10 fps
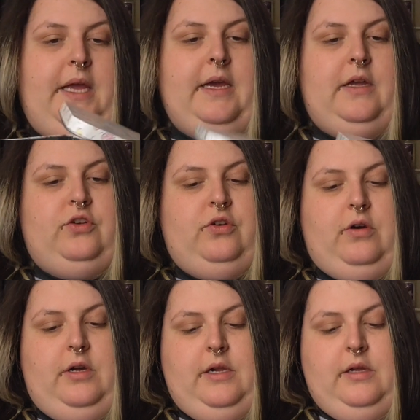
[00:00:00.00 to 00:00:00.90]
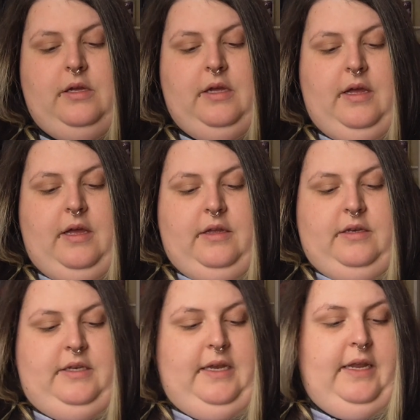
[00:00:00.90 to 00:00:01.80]
mega toll.
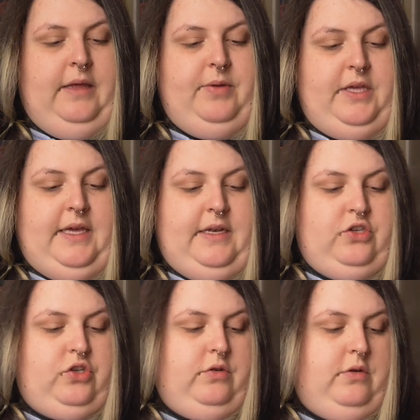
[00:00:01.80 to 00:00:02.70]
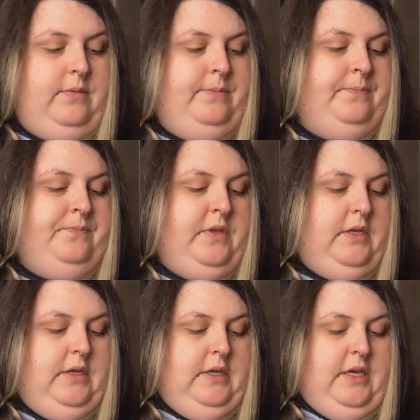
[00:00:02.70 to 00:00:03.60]
Die liebe ich jetzt schon.
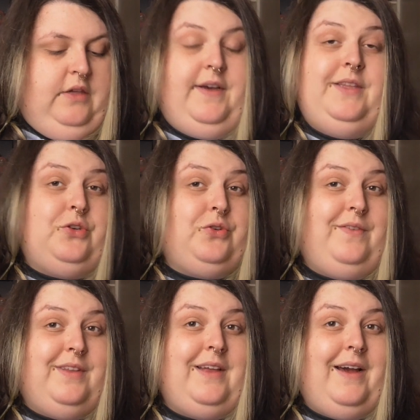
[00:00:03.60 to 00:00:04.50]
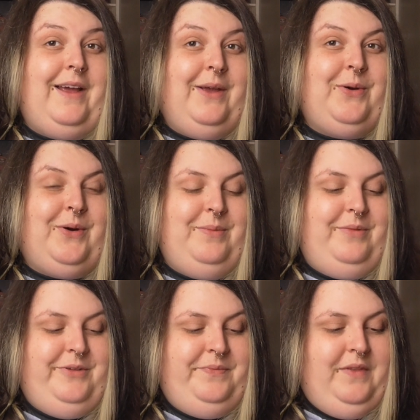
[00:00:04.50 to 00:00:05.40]
Ich weiß auch schon, was da
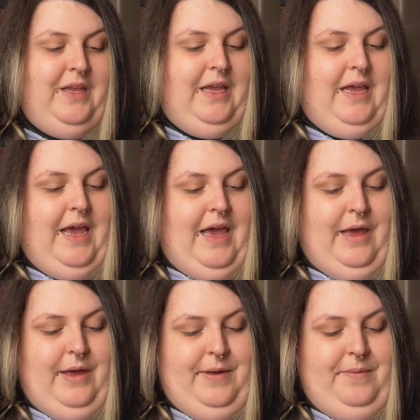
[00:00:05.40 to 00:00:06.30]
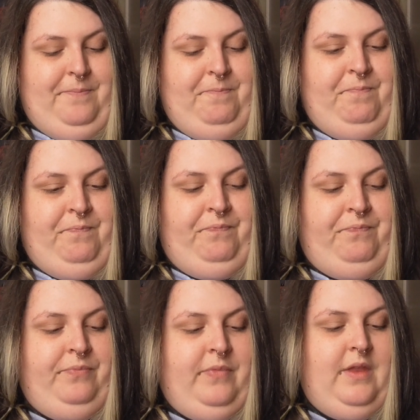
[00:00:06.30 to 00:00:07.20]
reinkommt. Ähm,
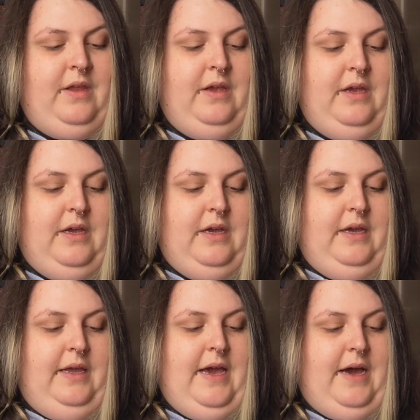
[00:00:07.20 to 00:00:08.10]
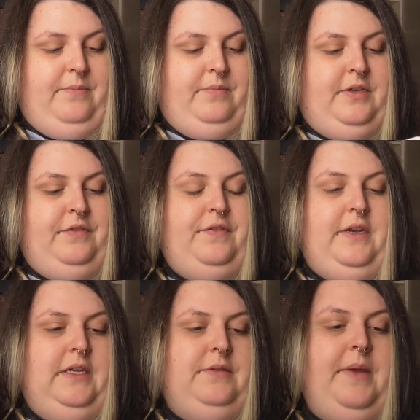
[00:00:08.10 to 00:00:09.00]
ja, die
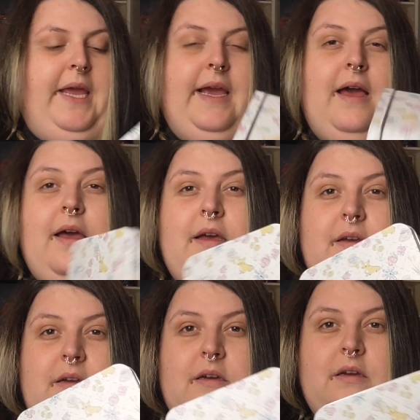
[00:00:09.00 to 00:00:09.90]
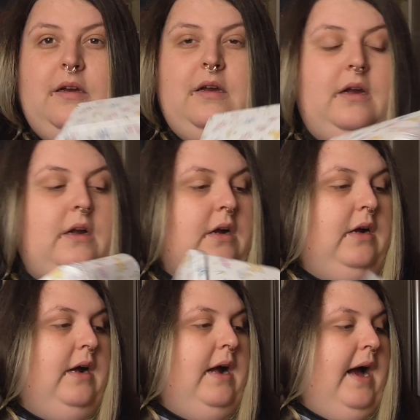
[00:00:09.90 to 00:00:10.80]
finde ich mega.
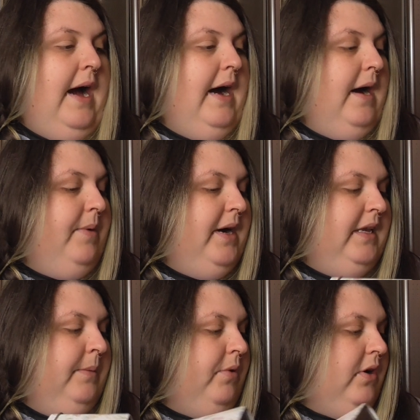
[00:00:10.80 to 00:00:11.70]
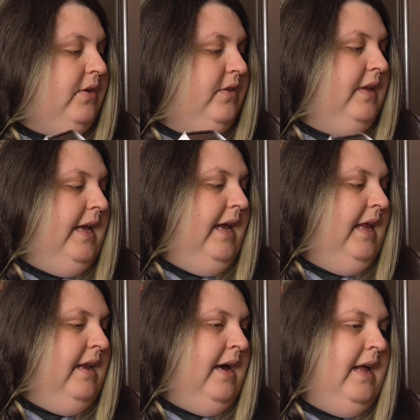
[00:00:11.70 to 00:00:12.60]
Aber die Box, der
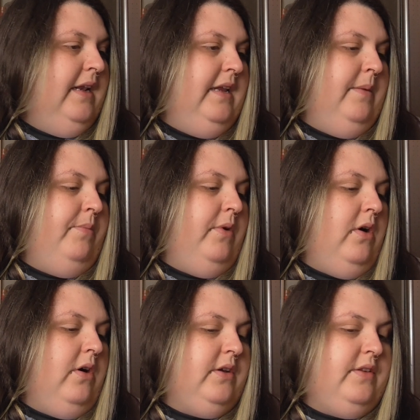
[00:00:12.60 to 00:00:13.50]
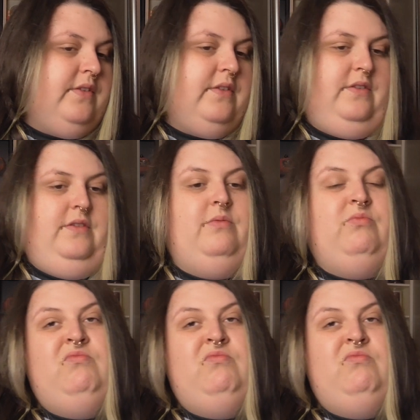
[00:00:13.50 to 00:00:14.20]
Inhalt der Box,